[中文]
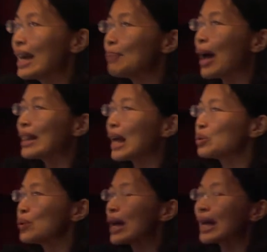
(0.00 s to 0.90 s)
以把它拿
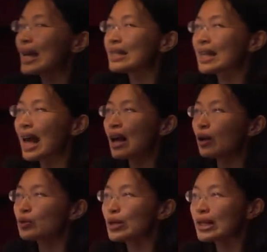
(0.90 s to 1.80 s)
出来看一下哈。
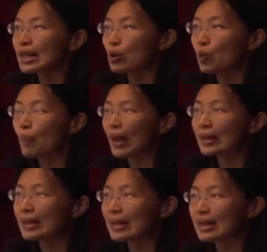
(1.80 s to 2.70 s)
昨天的第五版
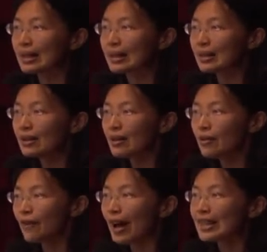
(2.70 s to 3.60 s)
的那个
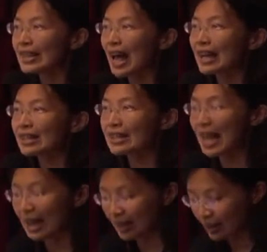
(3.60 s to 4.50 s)
方向是
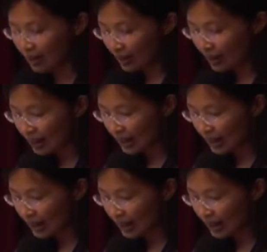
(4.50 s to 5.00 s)
在那